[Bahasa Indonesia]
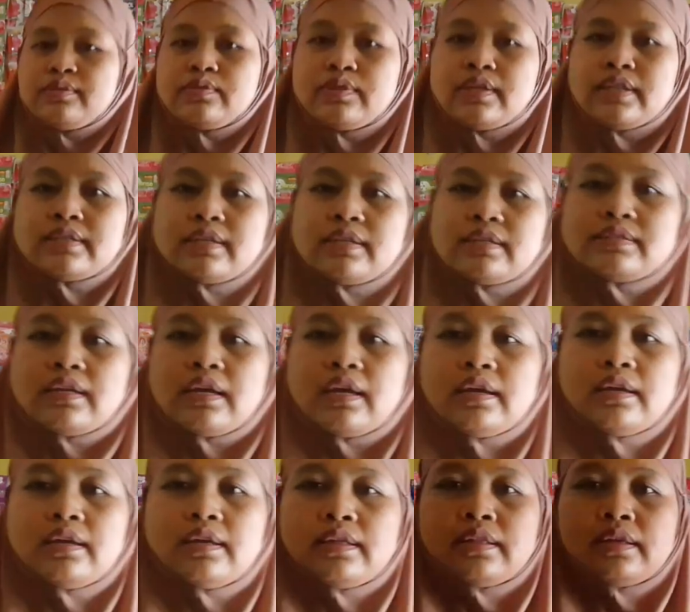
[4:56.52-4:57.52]
sudah
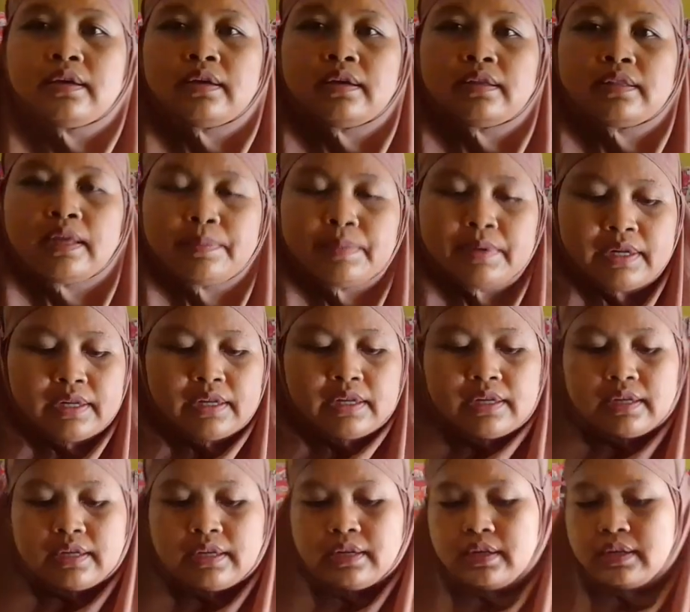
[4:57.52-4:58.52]
selesai tak
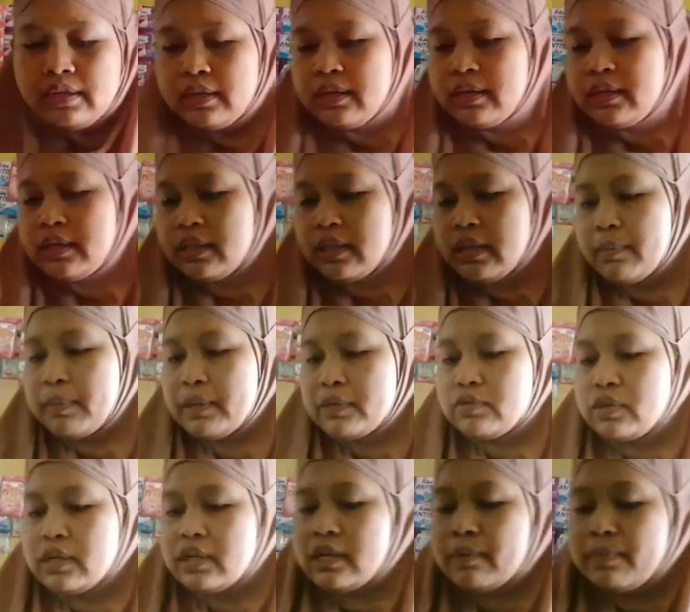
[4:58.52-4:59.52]
petikin ini tak
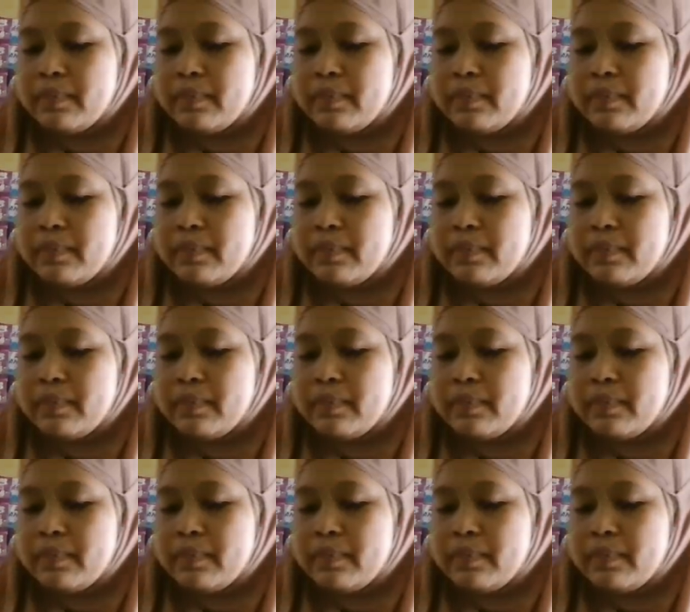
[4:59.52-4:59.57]
masukin ke